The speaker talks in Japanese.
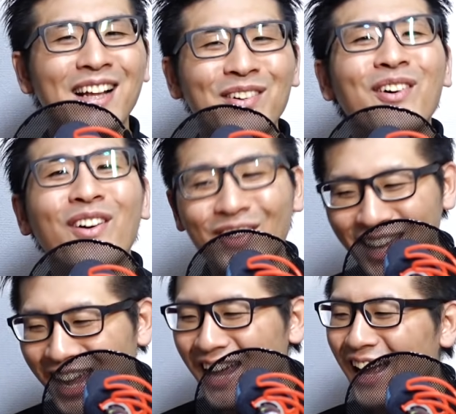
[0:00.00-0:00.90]
いなところを
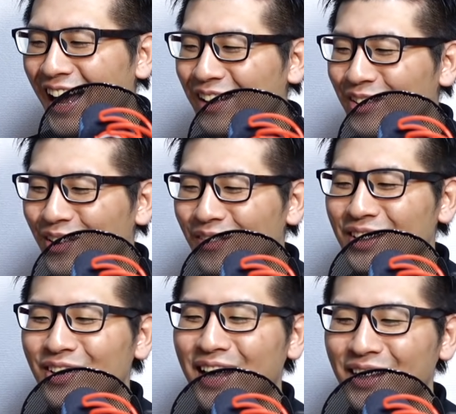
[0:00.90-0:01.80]
ね、
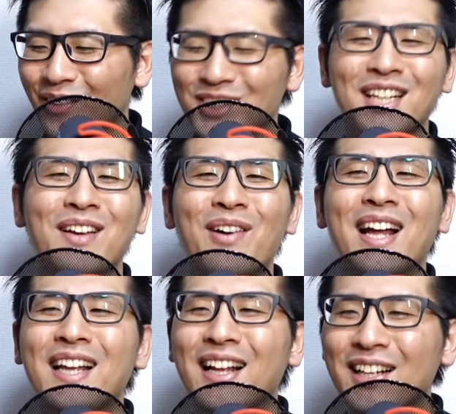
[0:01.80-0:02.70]
コメント欄で教えてもら
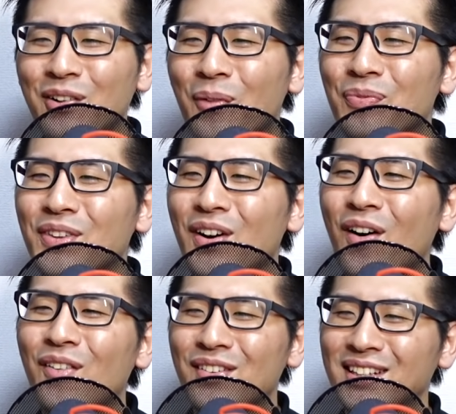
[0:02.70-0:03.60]
えたらなと
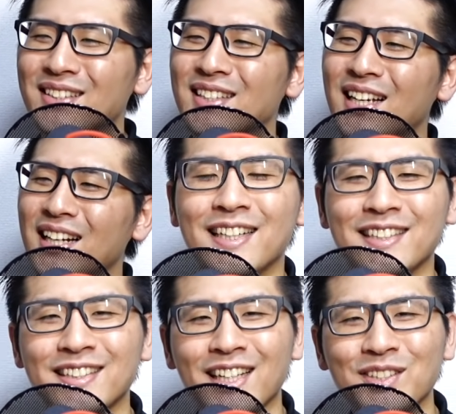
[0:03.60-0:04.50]
思います。
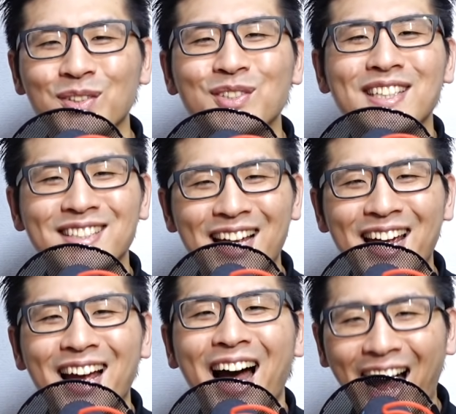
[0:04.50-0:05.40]
早速です
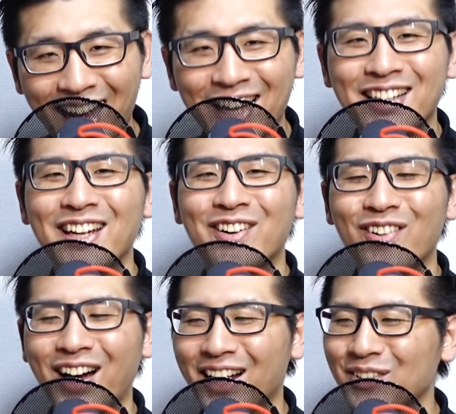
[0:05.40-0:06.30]
ね、開けてい
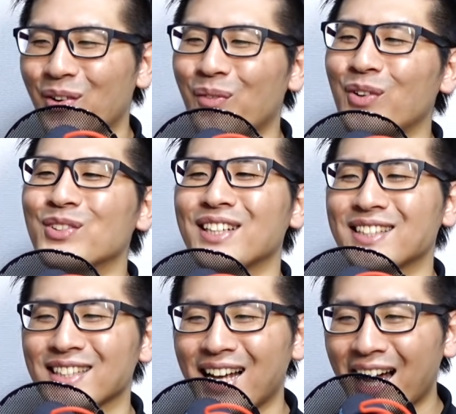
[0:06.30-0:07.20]
こうかなと思うんで
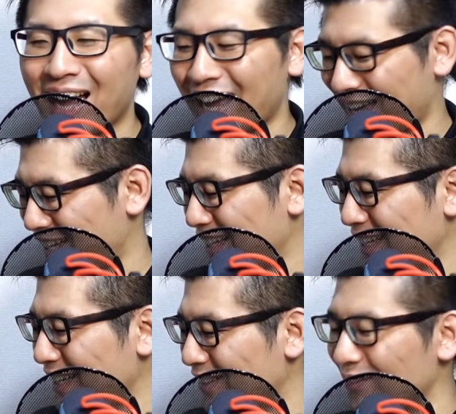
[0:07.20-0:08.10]
すが、
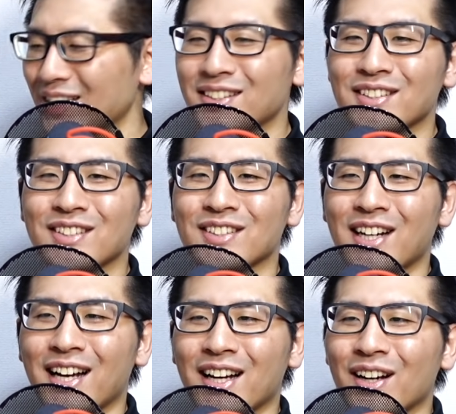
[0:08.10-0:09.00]
ま
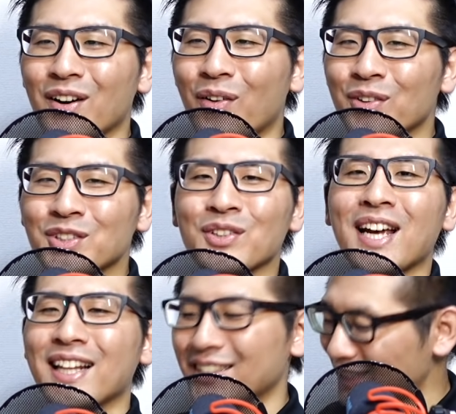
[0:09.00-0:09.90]
ずこの状
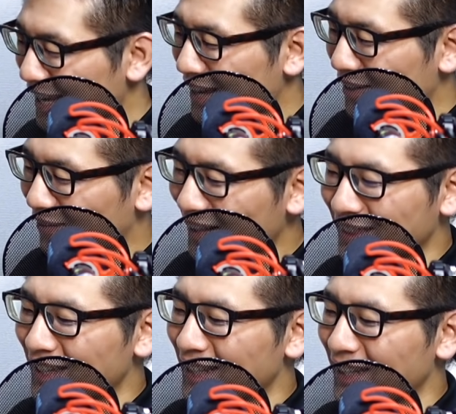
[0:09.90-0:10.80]
態ですね。
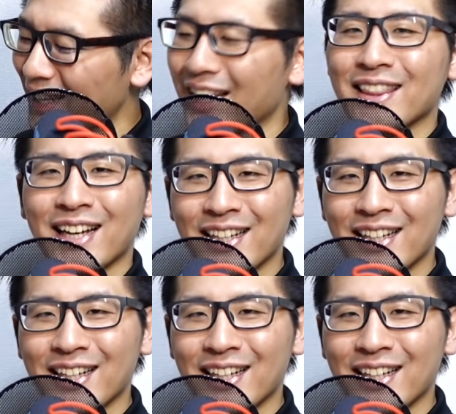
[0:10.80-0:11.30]
バッテリーであった